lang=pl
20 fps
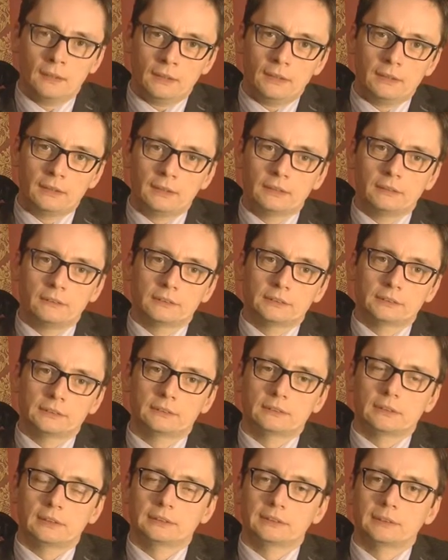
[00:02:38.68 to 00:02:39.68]
e, no
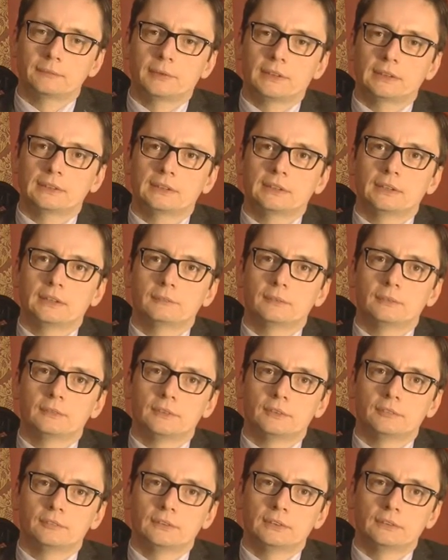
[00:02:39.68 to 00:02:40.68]
jeszcze dalsze prace
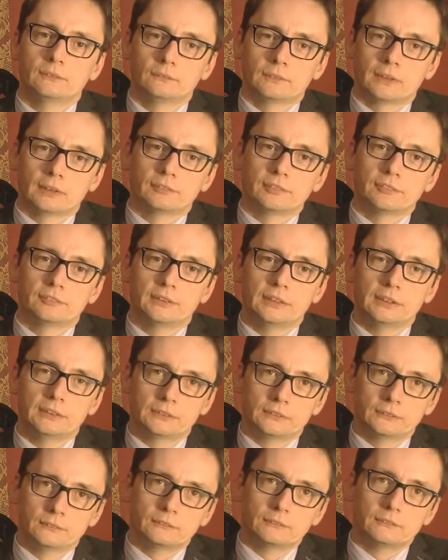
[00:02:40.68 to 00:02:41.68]
remontowe tutaj we
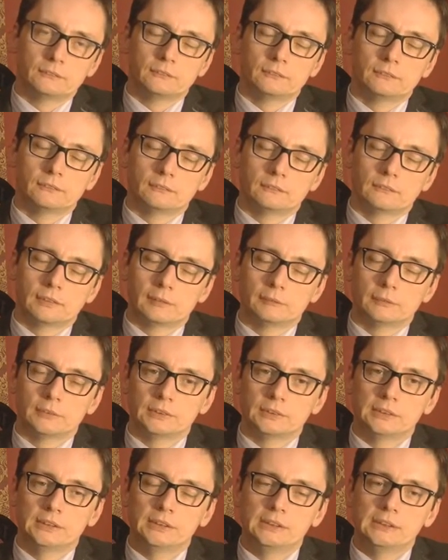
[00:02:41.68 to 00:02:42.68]
wnętrzu,
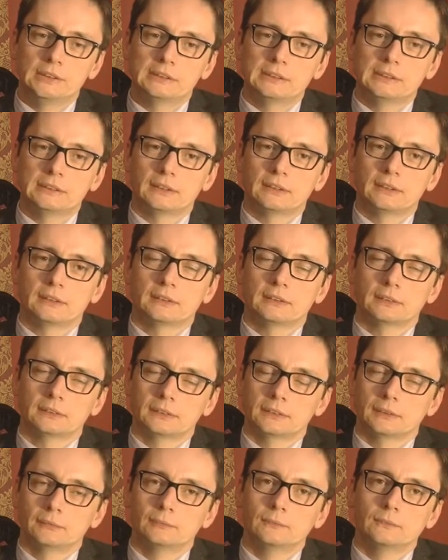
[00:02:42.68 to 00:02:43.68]
remont dziedzińca,
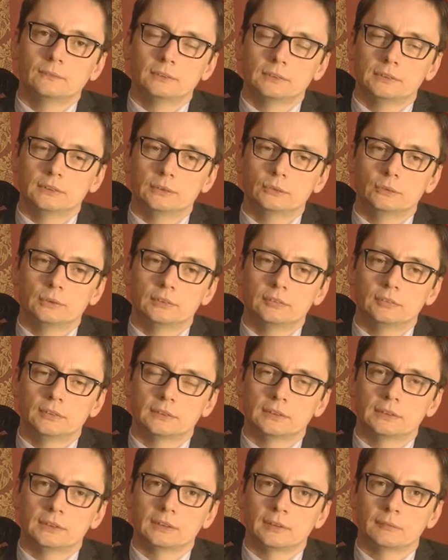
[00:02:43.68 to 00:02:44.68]
także to był dosyć duży
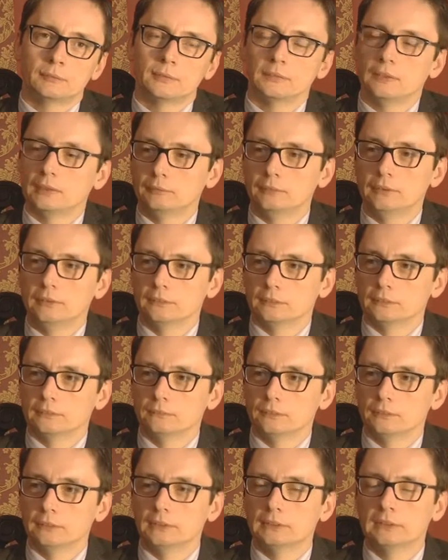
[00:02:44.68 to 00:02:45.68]
wniosek na ponad milion
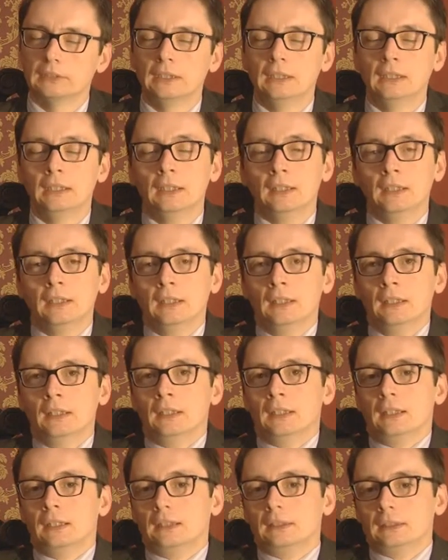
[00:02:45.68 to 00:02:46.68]
złotych.
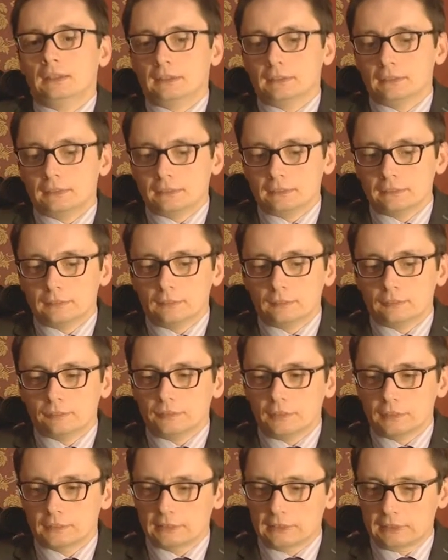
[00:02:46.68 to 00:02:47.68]
E, no,
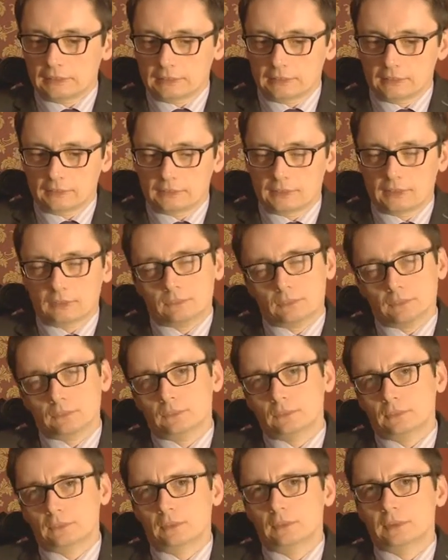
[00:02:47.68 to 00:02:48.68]
wniosek został
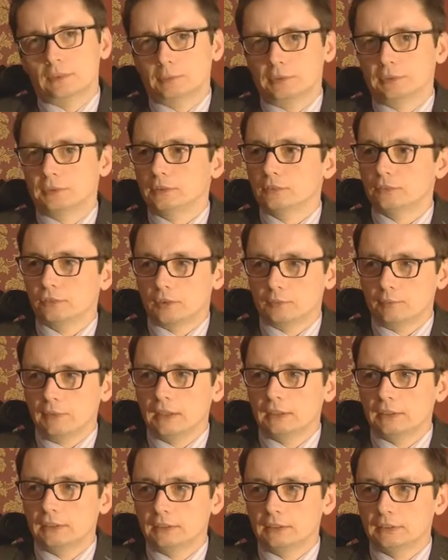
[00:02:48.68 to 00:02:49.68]
odrzucony z przyczyn
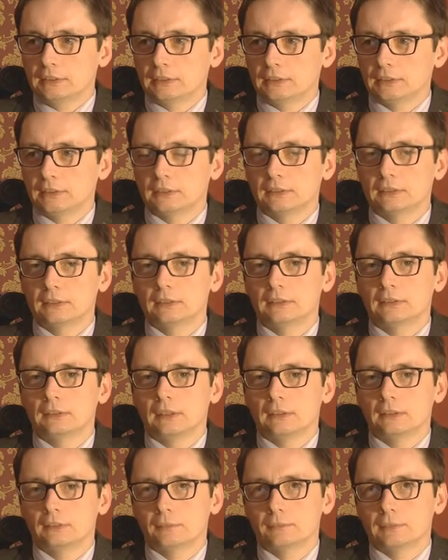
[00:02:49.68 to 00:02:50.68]
formalnych, Y,
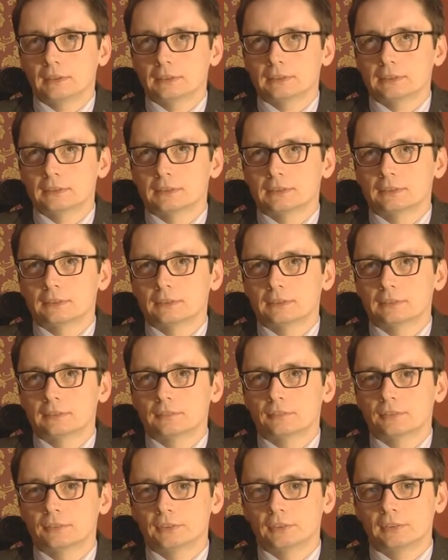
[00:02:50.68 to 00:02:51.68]
natomiast
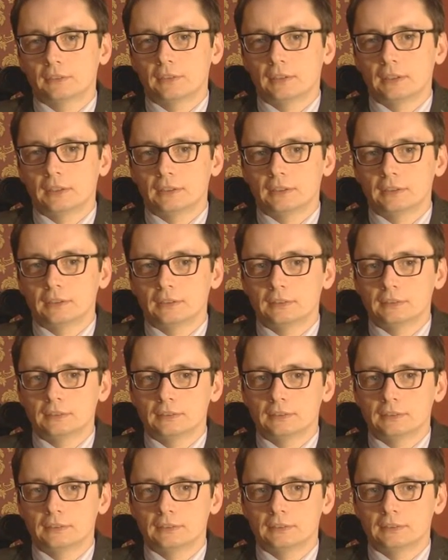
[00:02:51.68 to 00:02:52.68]
y, wczoraj,
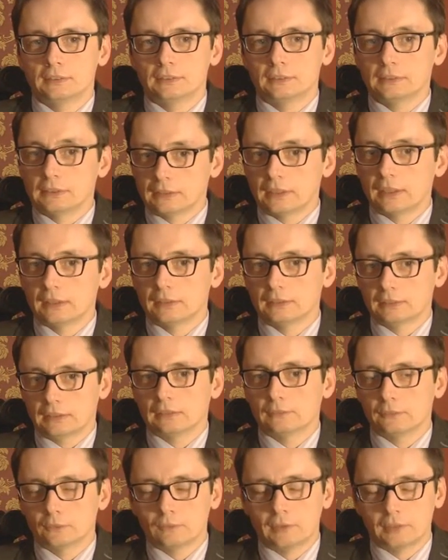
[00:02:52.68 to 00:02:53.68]
y, nie dalej,
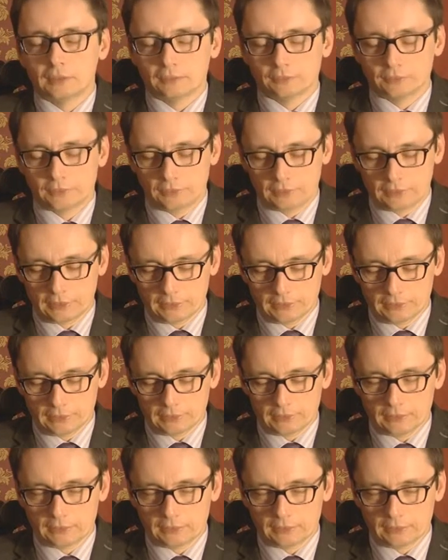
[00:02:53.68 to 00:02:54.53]
tak dokładnie wczoraj